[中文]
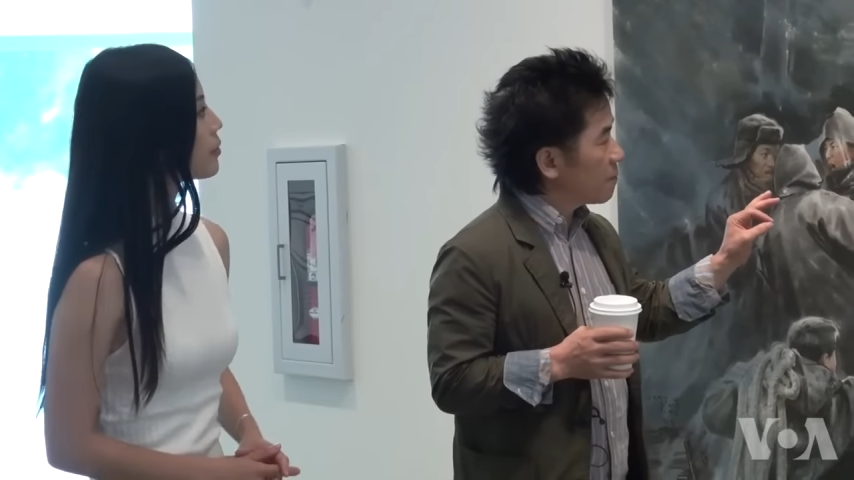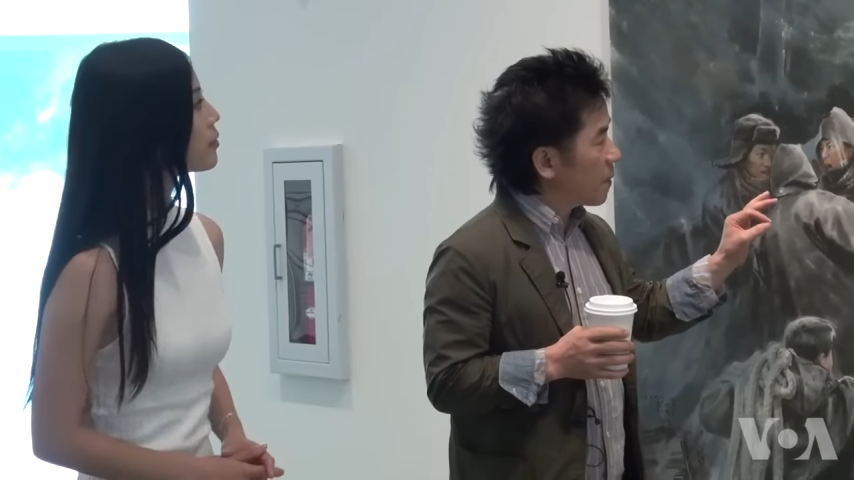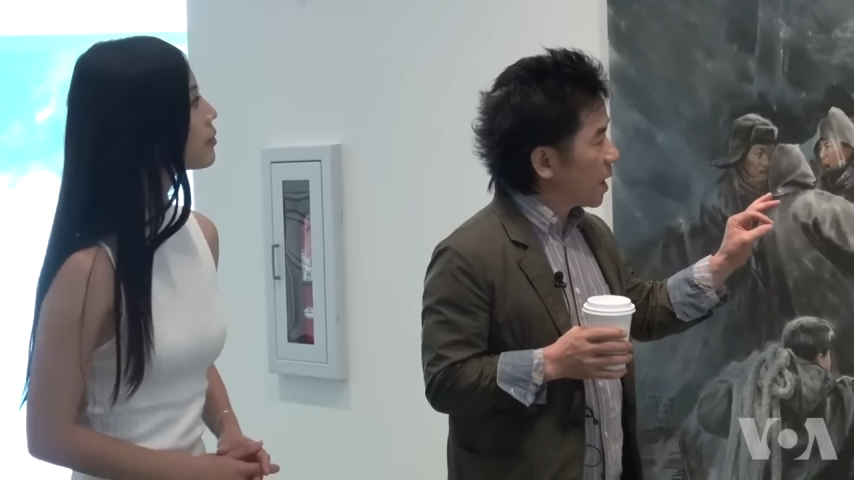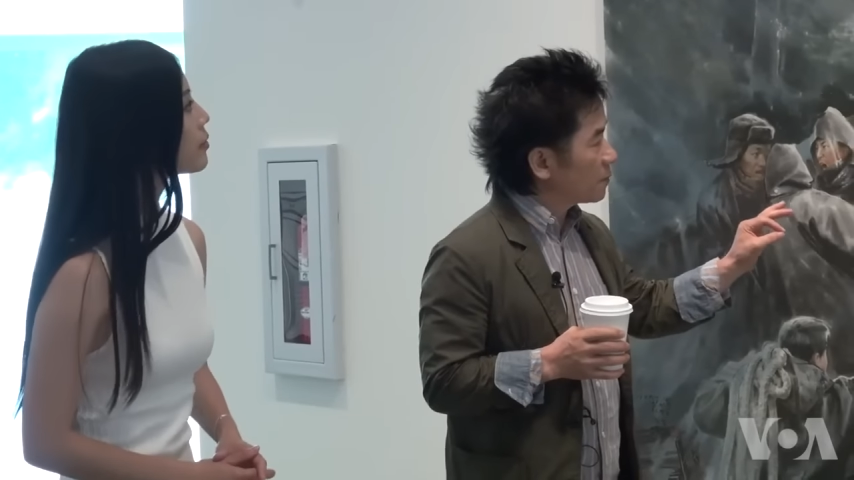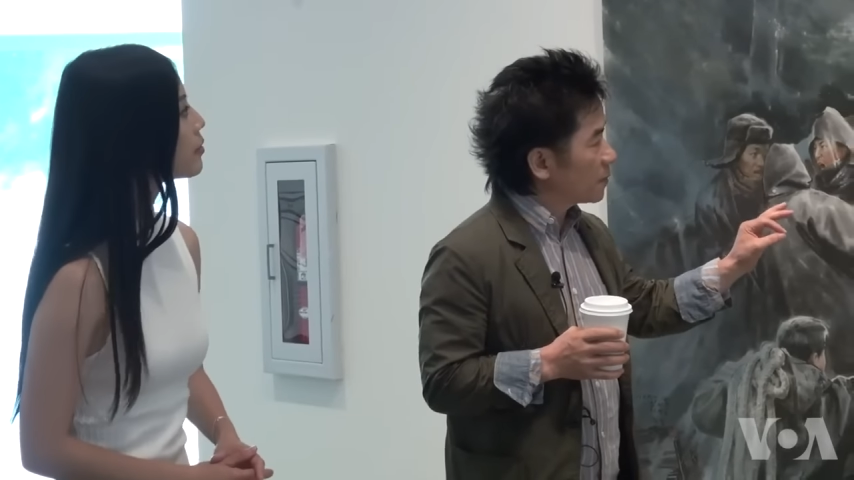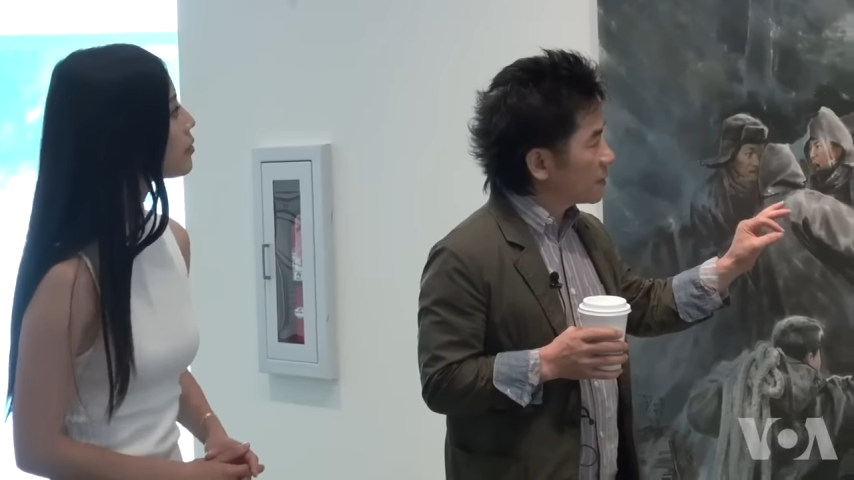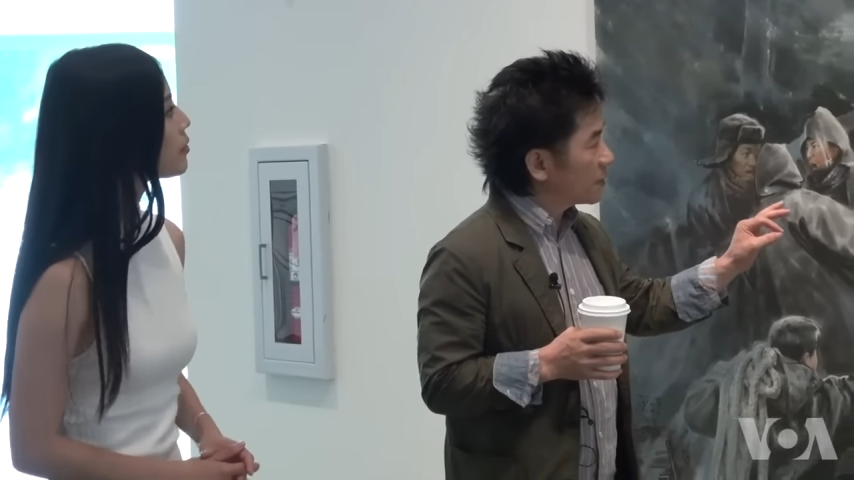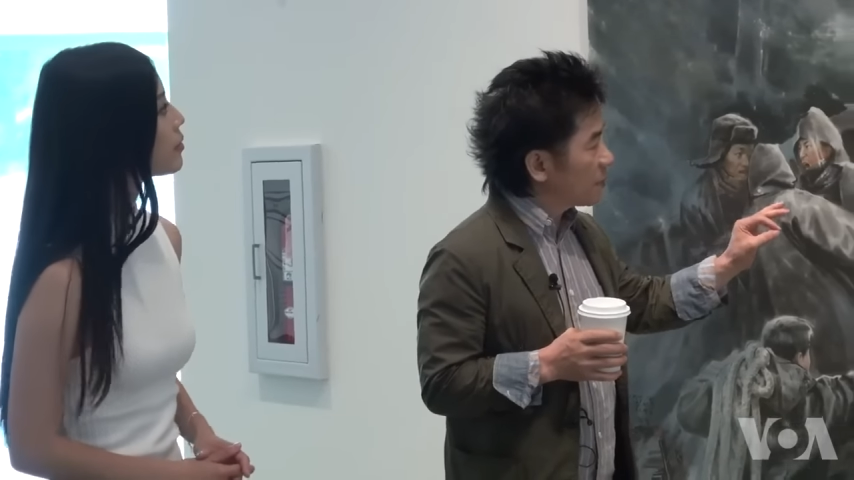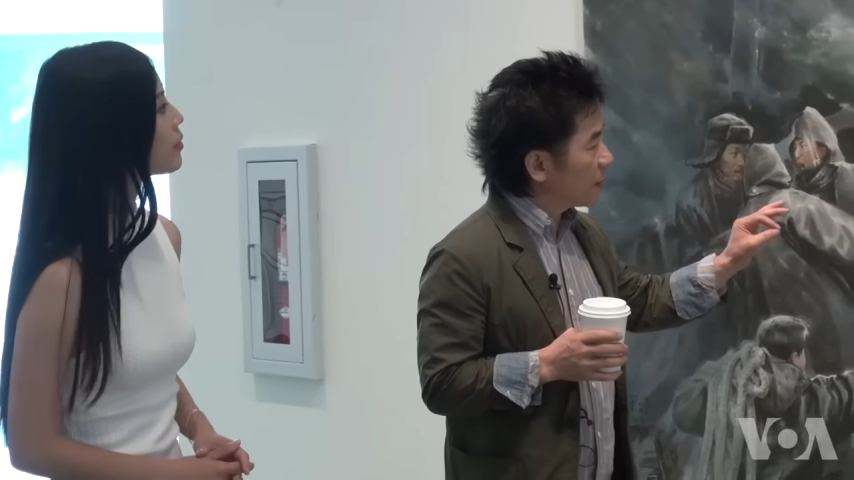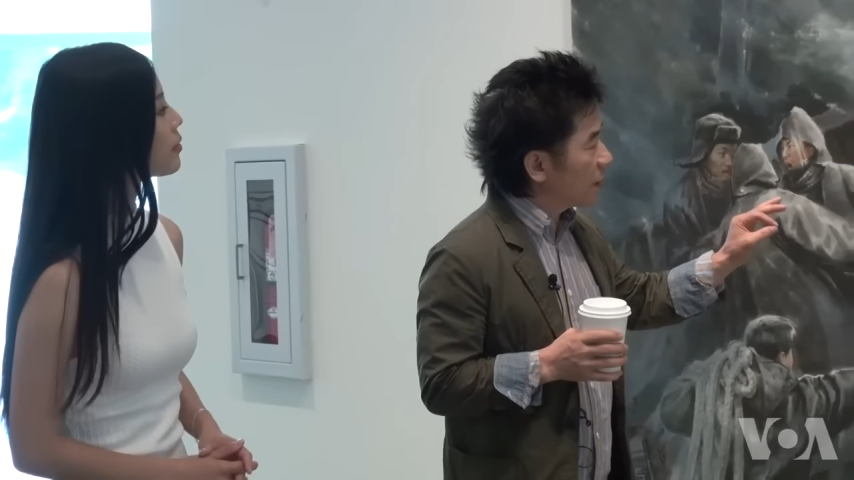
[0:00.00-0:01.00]

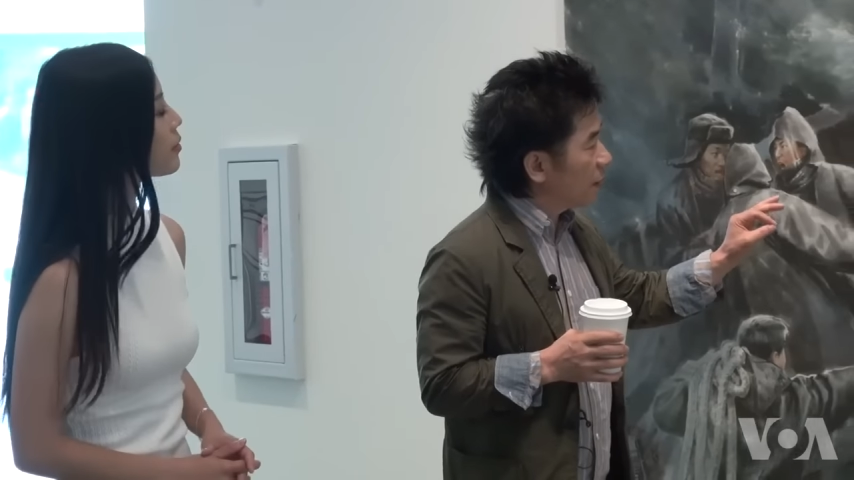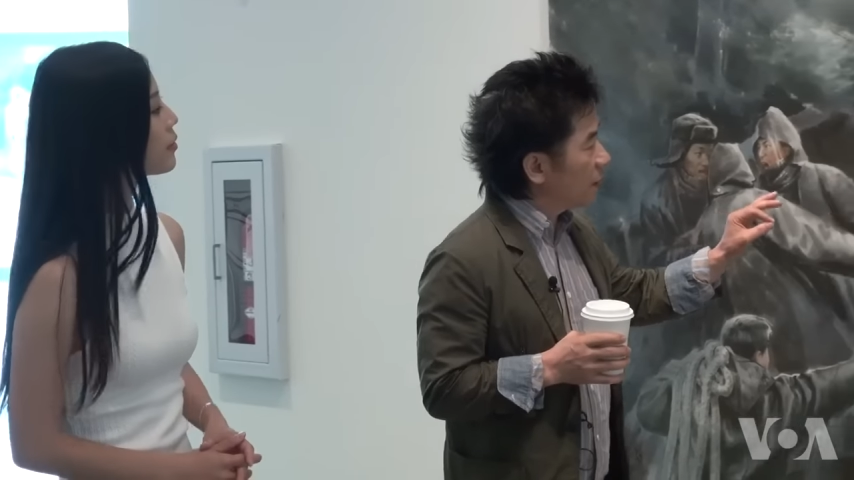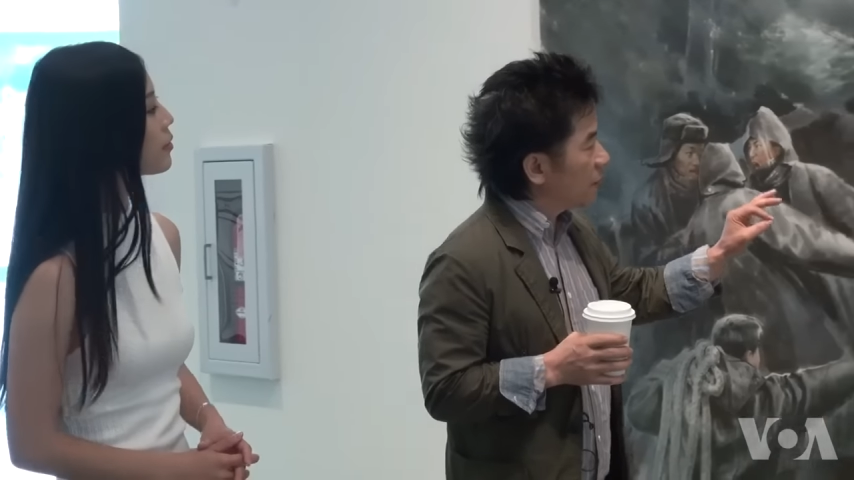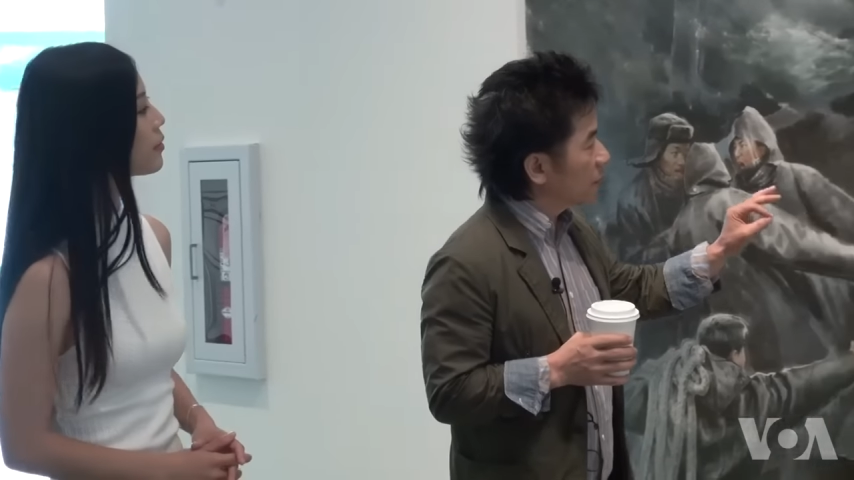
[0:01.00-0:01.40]
marvelous because 这